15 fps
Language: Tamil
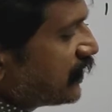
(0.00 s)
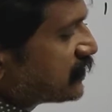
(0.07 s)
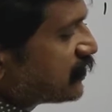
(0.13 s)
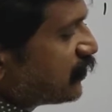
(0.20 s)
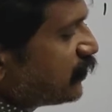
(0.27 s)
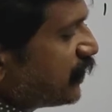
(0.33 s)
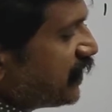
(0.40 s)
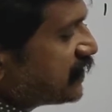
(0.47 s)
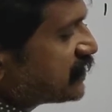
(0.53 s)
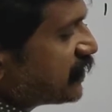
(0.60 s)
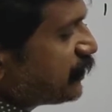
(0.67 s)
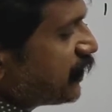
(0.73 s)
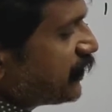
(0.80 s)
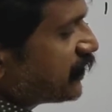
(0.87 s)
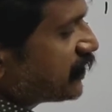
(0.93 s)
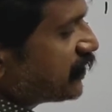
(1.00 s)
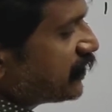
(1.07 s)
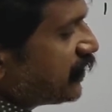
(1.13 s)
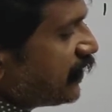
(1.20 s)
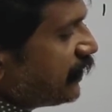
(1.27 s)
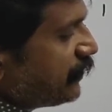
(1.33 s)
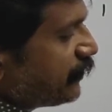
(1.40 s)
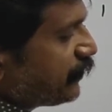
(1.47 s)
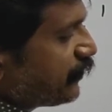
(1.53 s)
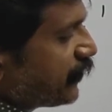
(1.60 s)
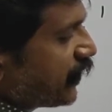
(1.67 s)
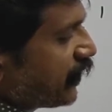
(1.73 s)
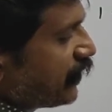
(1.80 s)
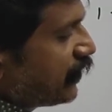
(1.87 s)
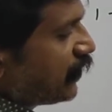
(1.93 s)
ஆன்சர் வில் பி இசட் பவர் தேர்ட்டி
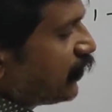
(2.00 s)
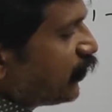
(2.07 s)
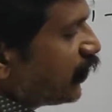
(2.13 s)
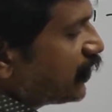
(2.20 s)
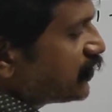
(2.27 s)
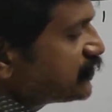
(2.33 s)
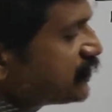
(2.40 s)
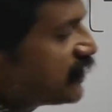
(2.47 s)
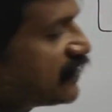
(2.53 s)
வாட் இஸ்